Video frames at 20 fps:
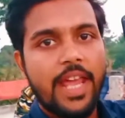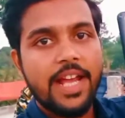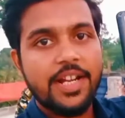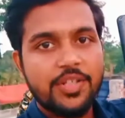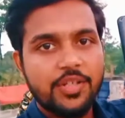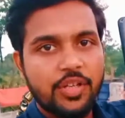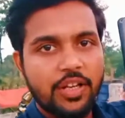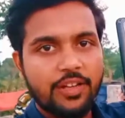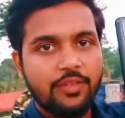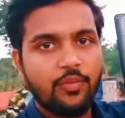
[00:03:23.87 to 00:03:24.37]

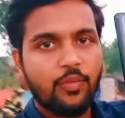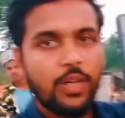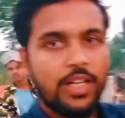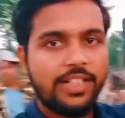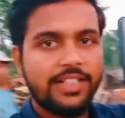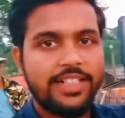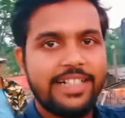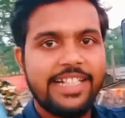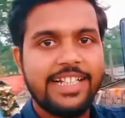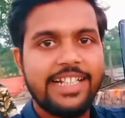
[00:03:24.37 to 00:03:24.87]
एक्शन
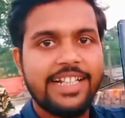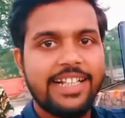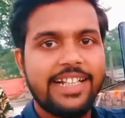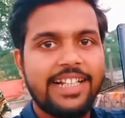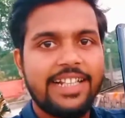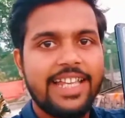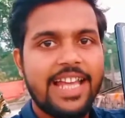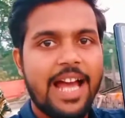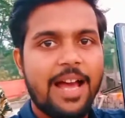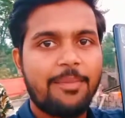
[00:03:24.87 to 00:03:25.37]
वन ठीक है
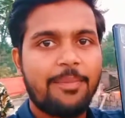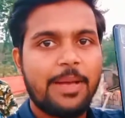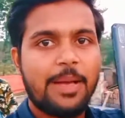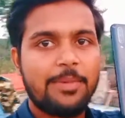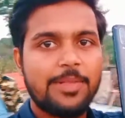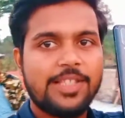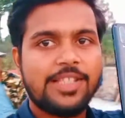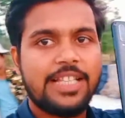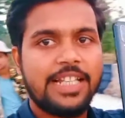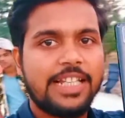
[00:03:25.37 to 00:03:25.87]
ना यहाँ पे
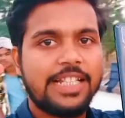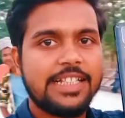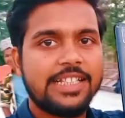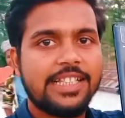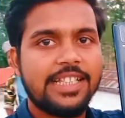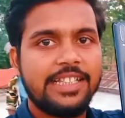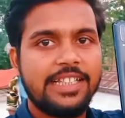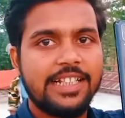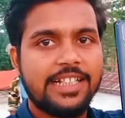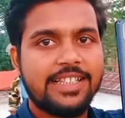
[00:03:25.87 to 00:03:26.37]
आप इस
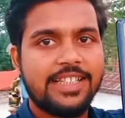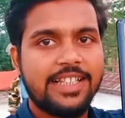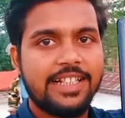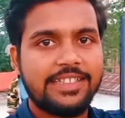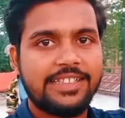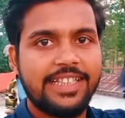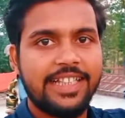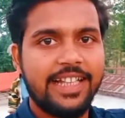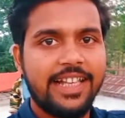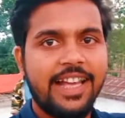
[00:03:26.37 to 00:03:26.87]
तरीके से देख
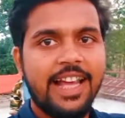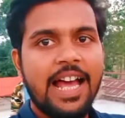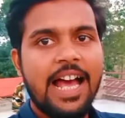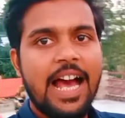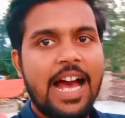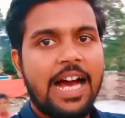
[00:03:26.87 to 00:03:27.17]
सकते हैं